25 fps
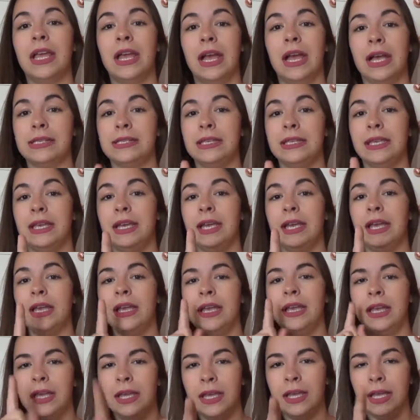Así que
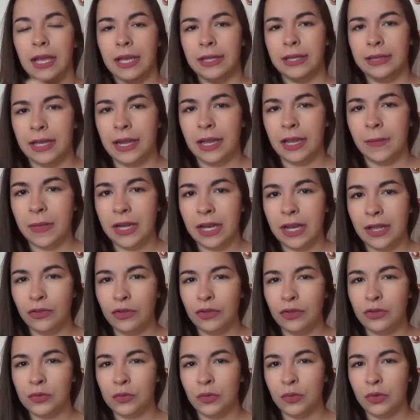estaré
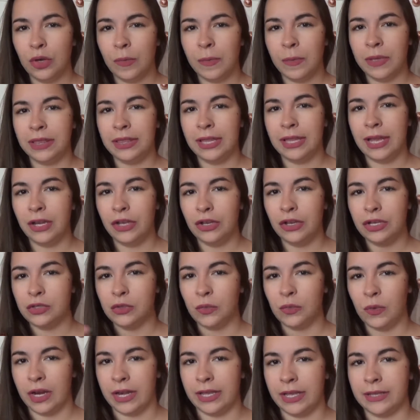mirando sus comentarios y
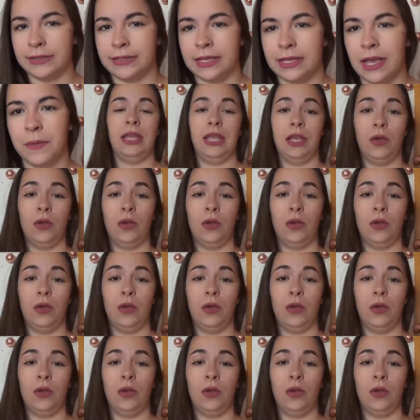sugerencias.